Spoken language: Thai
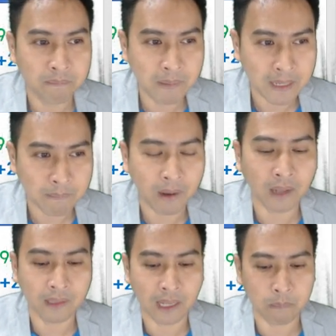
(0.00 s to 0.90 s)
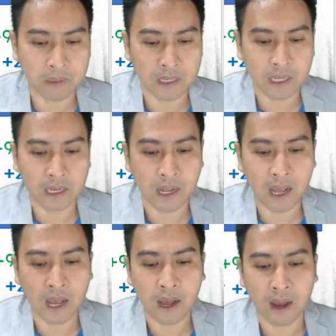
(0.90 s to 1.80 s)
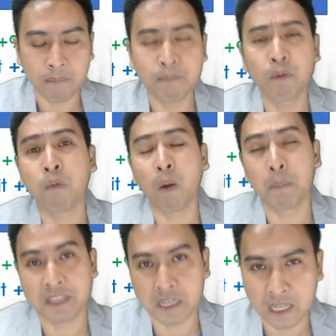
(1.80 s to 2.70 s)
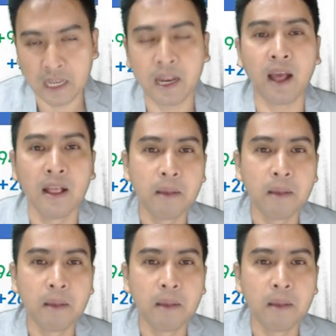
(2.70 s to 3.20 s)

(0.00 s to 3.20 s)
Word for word: ปิดปกติกับปิดดีนะมีมุมมองเหมือนจะดีนะ